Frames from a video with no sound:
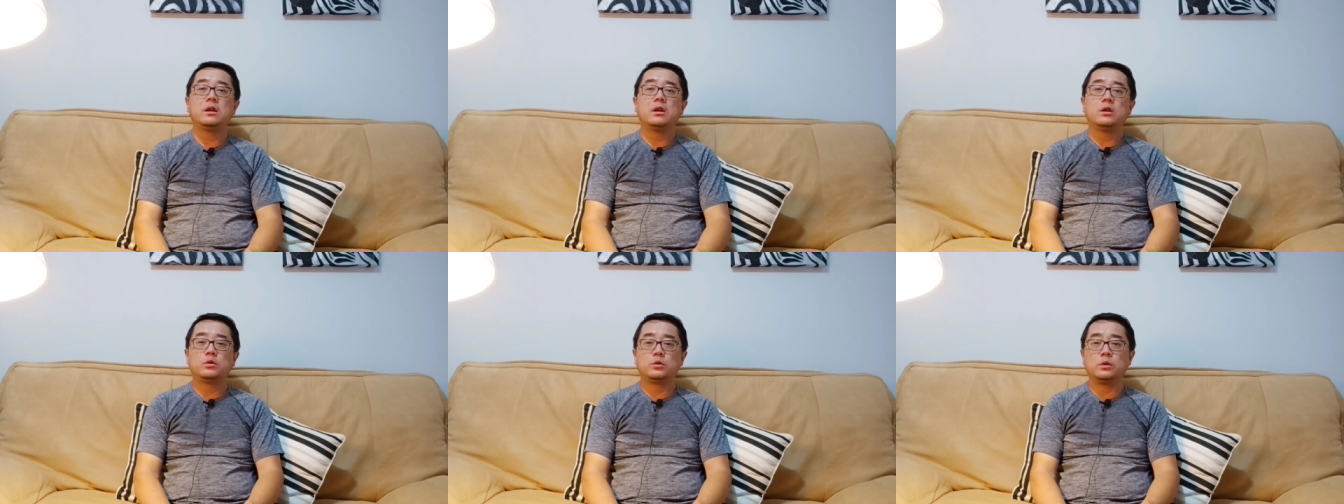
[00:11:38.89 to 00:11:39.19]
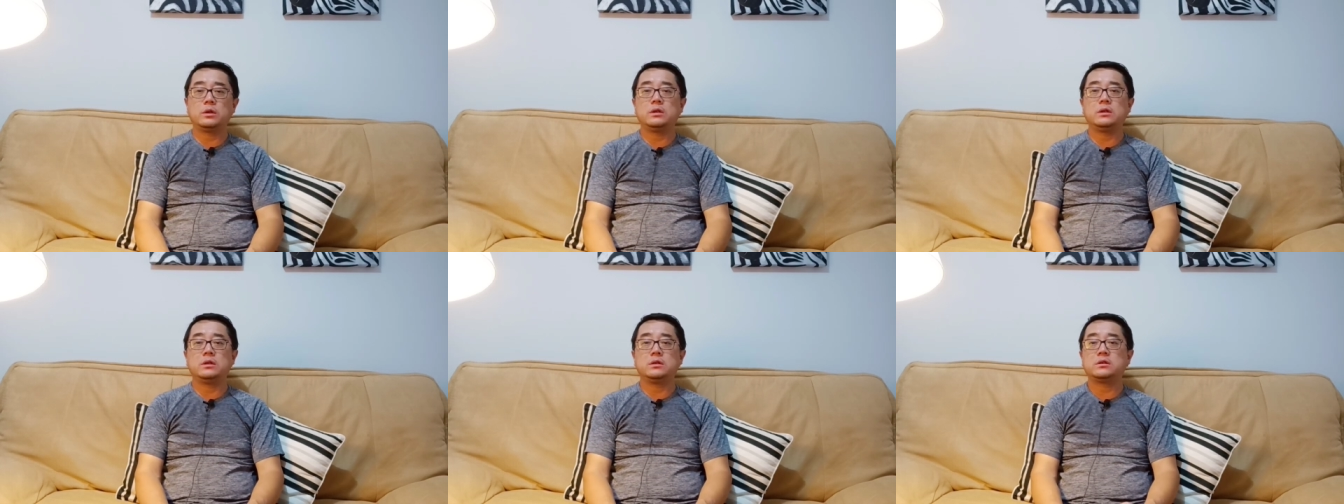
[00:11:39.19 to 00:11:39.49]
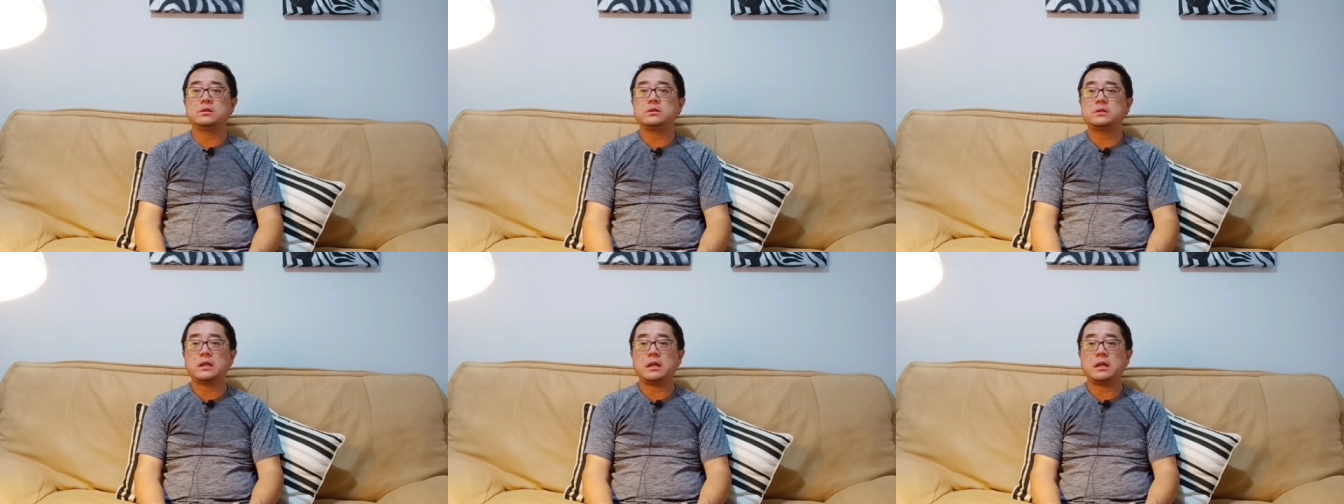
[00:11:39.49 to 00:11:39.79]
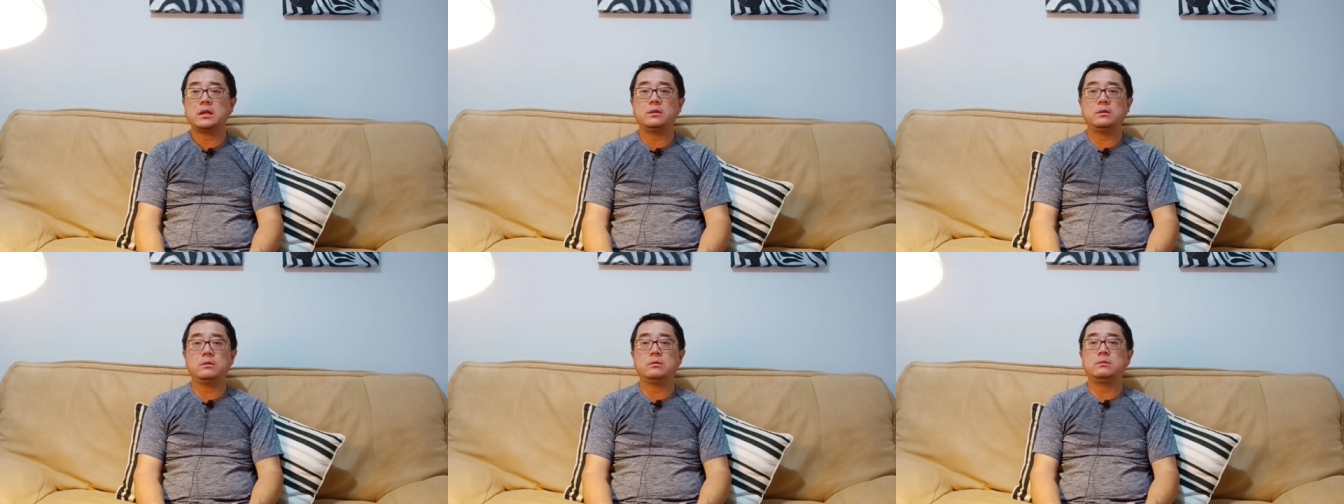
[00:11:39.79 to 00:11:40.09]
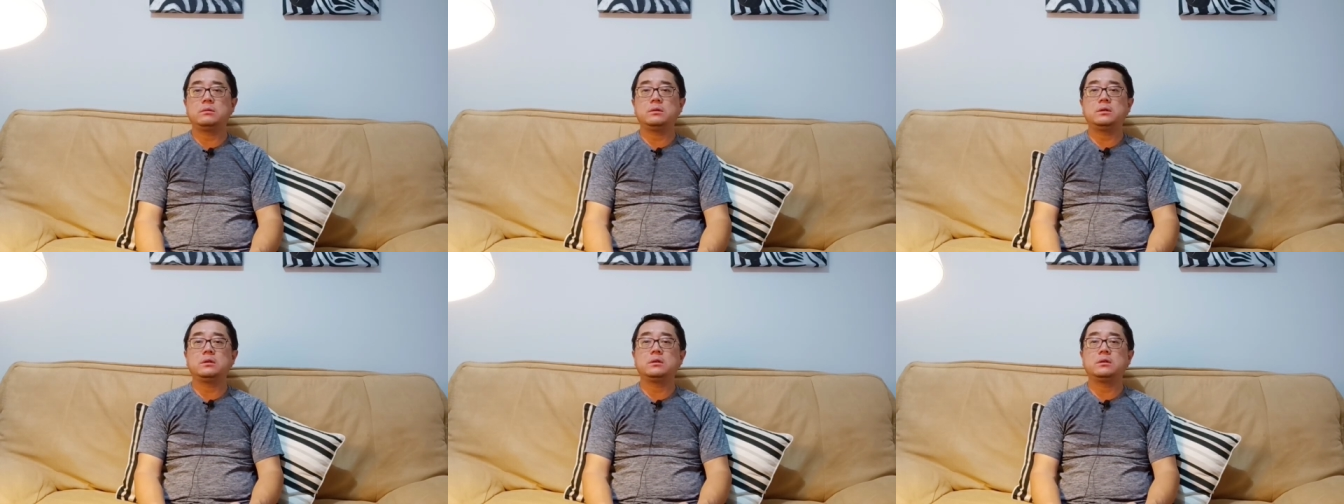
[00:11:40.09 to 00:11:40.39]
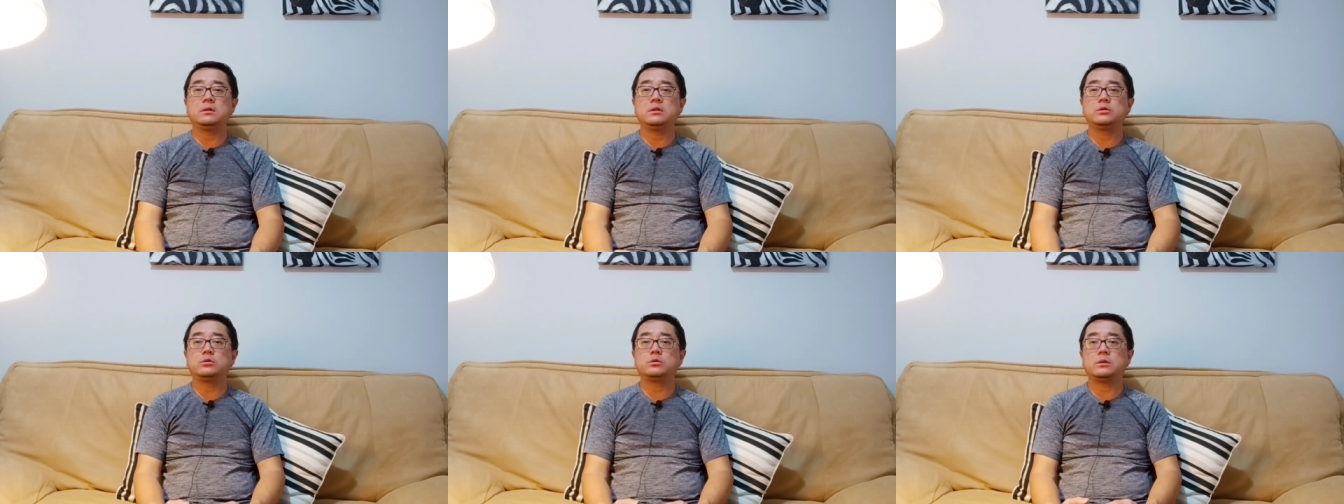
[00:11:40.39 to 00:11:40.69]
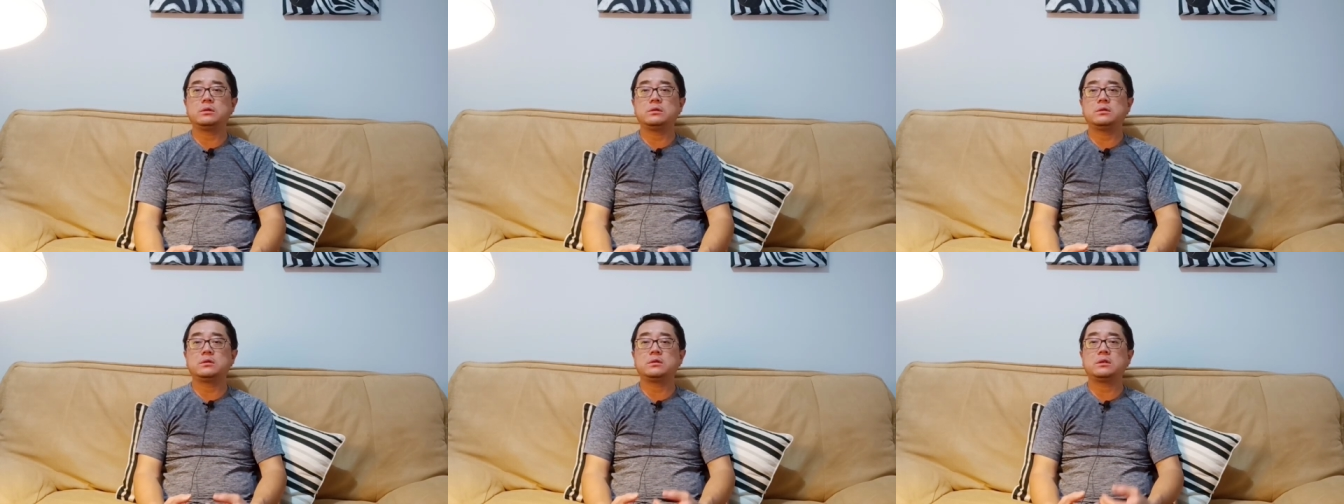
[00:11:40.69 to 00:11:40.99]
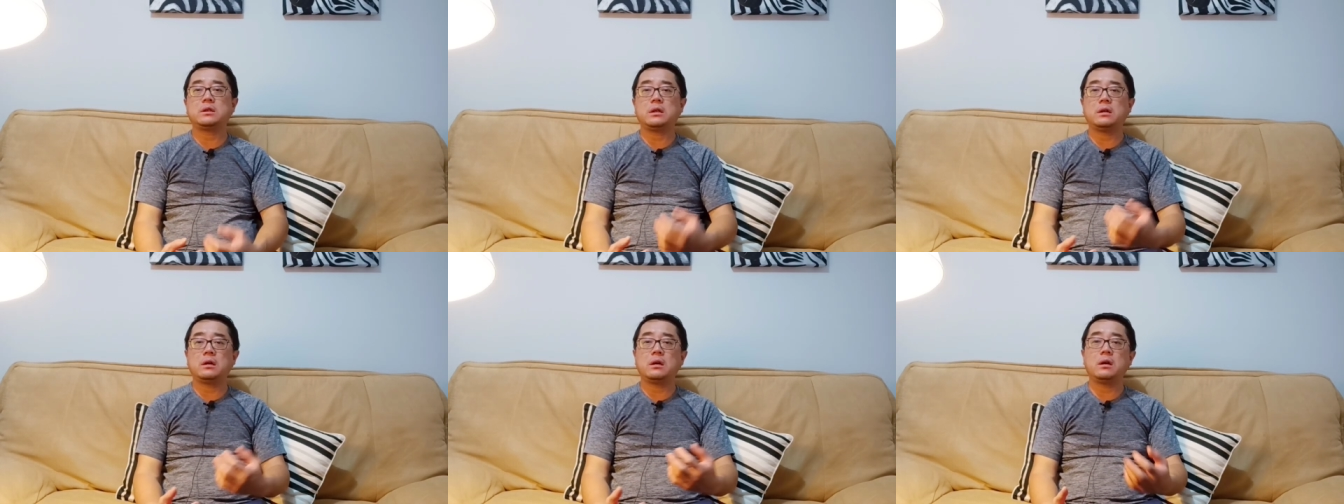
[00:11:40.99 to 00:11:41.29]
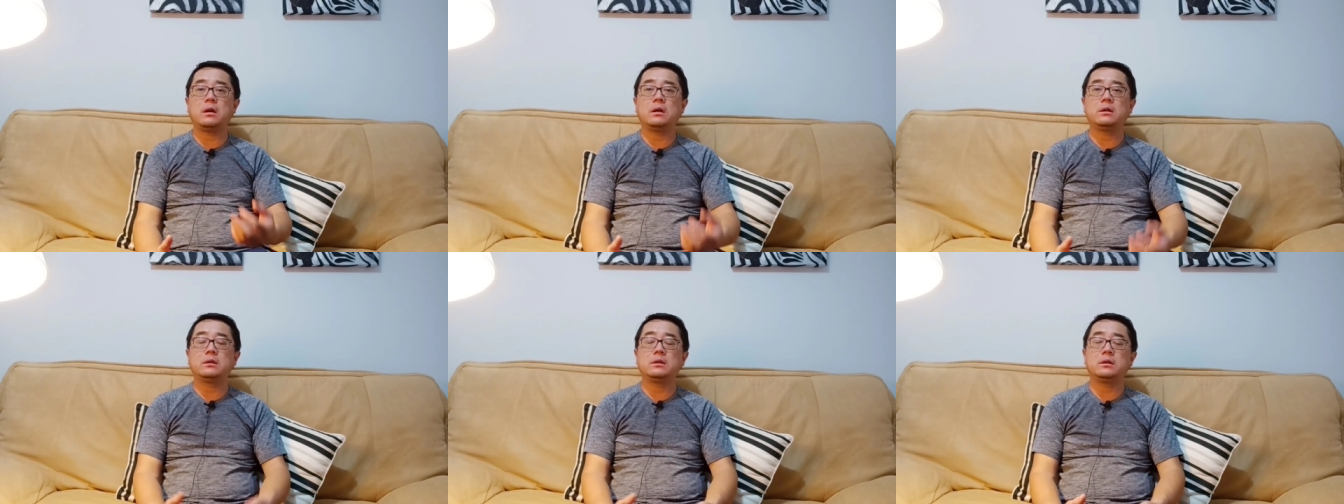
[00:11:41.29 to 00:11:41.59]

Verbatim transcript: 所以你是在用一个你损失了啊，